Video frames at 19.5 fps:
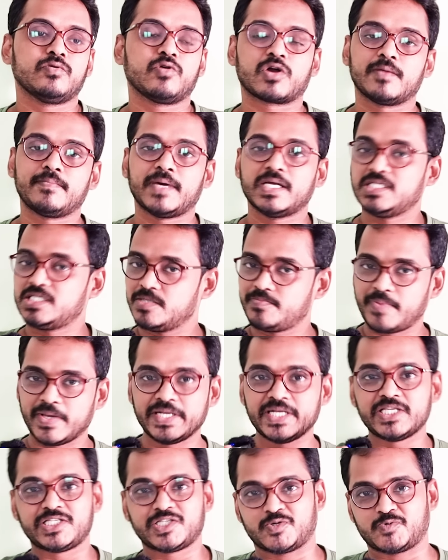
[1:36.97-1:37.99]
ఒక మంచి
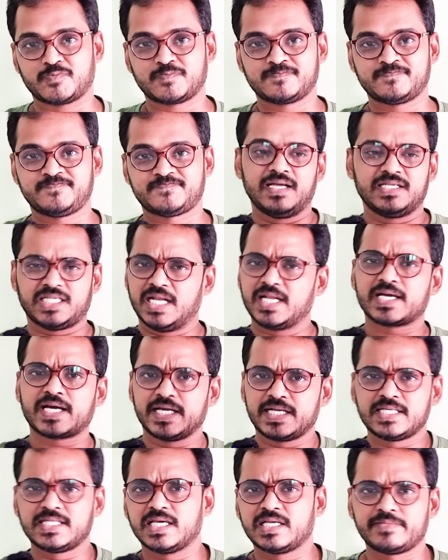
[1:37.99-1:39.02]
పెన్ ఇచ్చాం చాలా
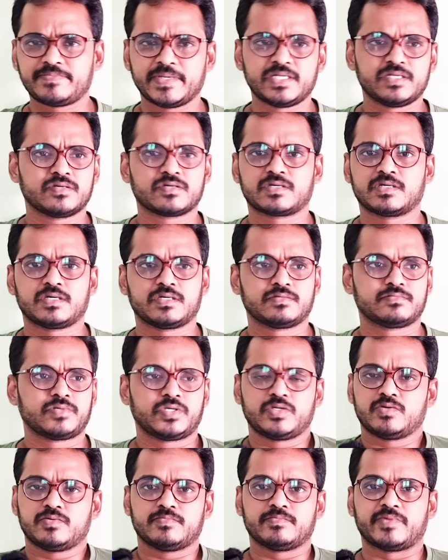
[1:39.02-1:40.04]
ఖరీదైన పెన్ ఒక
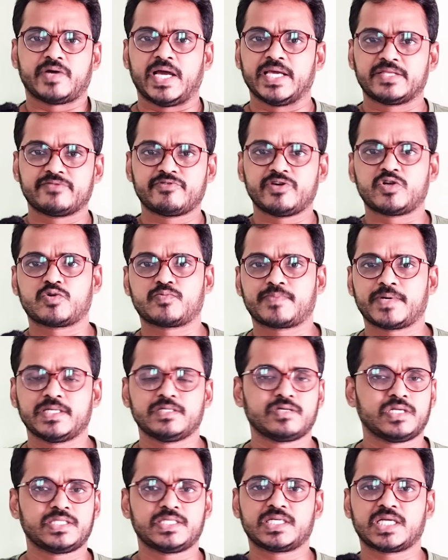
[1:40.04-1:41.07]
యూనో ఐదు వేల
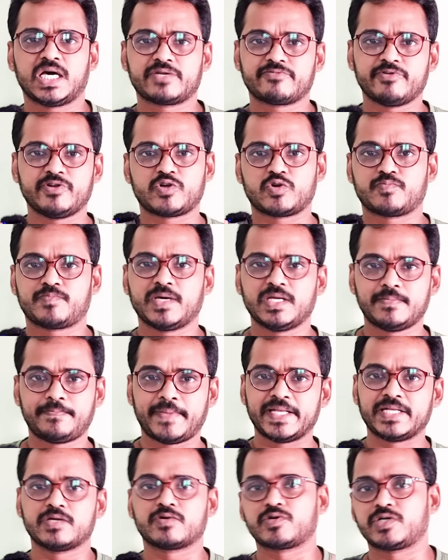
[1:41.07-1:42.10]
రూపాయలు లేదంటే ఆరు వేల రూపాయలు
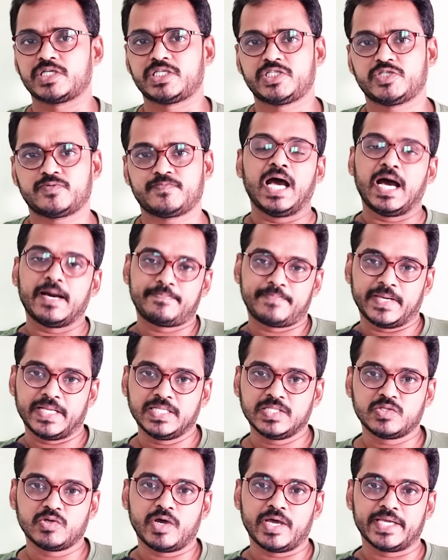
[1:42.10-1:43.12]
పెన్ ఒకటి ఇచ్చాం ఆ
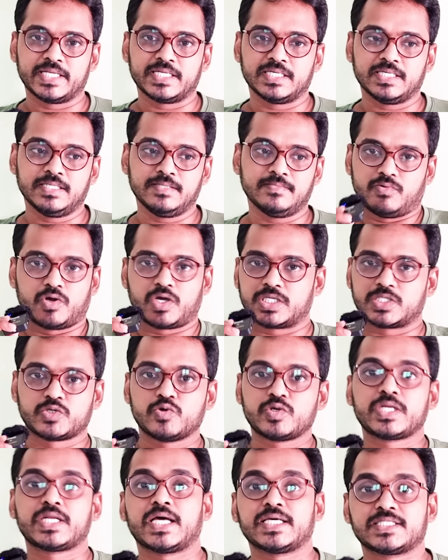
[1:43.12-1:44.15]
పెన్తో ఆయన ఒక
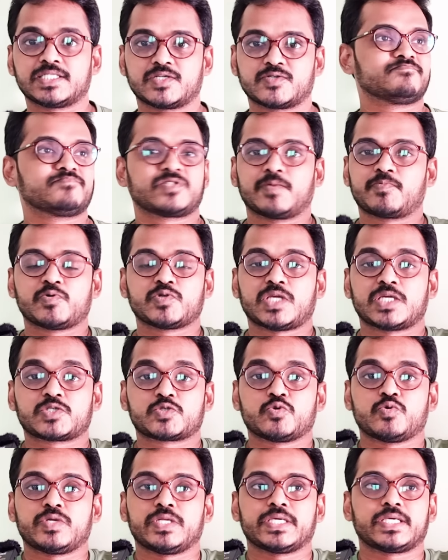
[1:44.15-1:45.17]
స్టోరీ రాశారు సపోజ్ ఆ
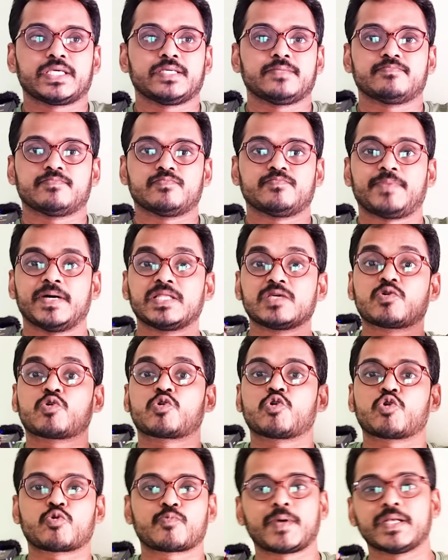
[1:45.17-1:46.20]
స్టోరీకి పది
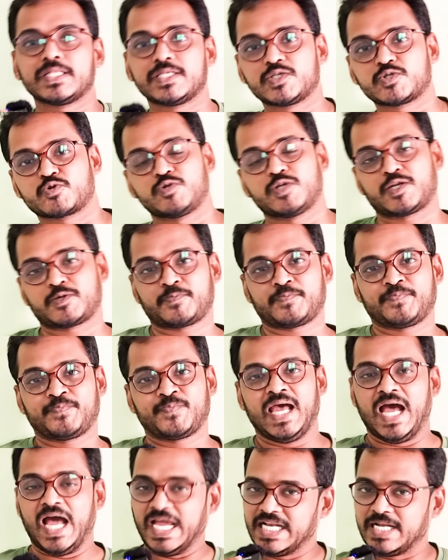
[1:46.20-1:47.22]
కోట్ల రూపాయలు తీసుకున్నారు
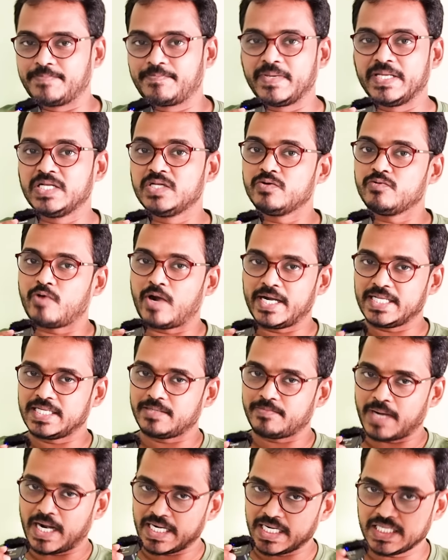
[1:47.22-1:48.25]
ఆయన పెన్ను వాడిన
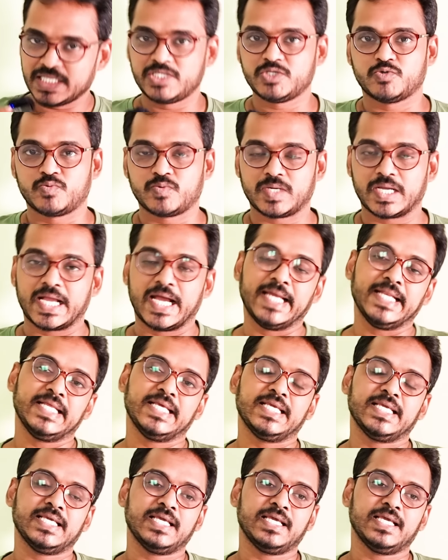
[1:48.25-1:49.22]
మాట నిజం కానీ